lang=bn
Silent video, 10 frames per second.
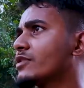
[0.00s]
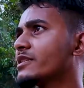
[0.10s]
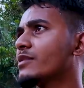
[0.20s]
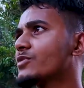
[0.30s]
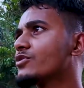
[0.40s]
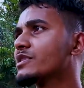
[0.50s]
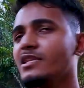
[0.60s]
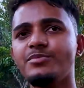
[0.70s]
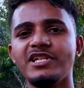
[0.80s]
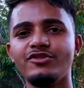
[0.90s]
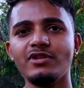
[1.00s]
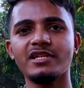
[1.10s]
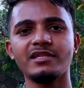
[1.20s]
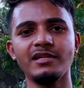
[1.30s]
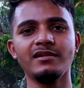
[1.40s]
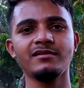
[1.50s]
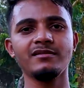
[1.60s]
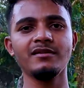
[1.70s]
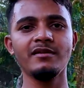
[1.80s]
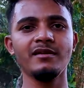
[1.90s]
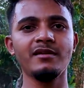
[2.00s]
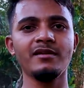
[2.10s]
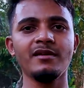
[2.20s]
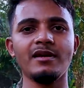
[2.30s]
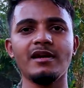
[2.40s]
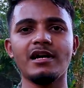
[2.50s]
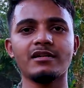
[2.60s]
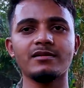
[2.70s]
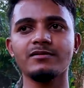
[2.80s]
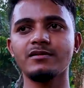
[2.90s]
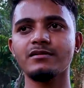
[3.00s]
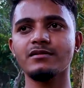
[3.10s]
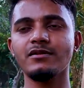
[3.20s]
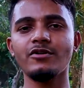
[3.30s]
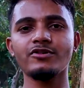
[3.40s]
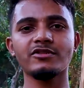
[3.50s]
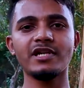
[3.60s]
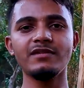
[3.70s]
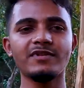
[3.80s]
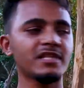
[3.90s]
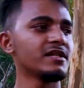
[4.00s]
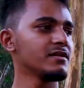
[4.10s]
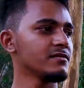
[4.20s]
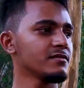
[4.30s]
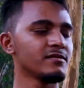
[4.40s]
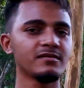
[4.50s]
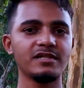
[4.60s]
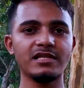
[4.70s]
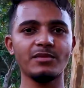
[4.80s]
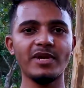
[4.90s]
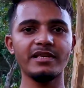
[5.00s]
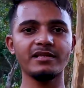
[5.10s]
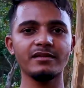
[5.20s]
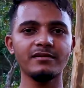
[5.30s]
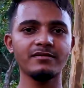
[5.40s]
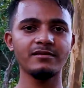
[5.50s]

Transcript: করা যায় আমরা অর্ধেকের বেশি চলে আসছি আর হয়তো থার্টি পার্সেন্ট রাস্তা বাকি আছে